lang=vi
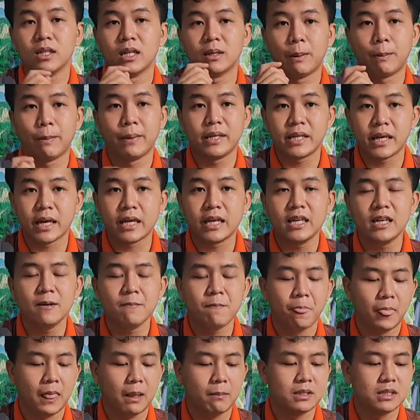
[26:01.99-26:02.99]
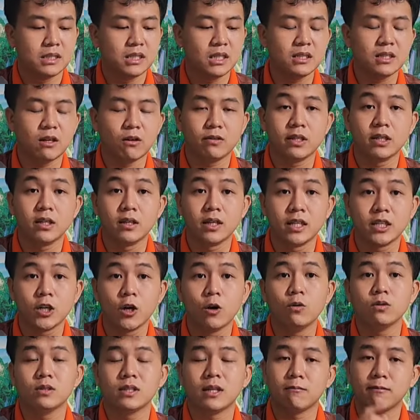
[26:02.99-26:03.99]
Cũng như là mình bị chỉ thì mình sức dầu
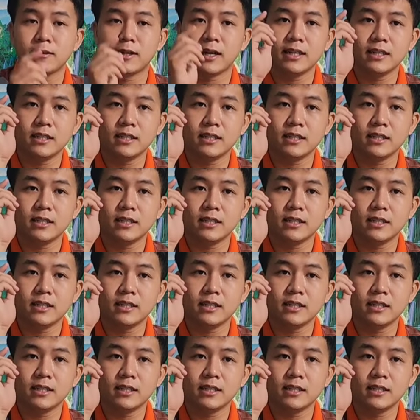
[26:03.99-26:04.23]
dừa này vô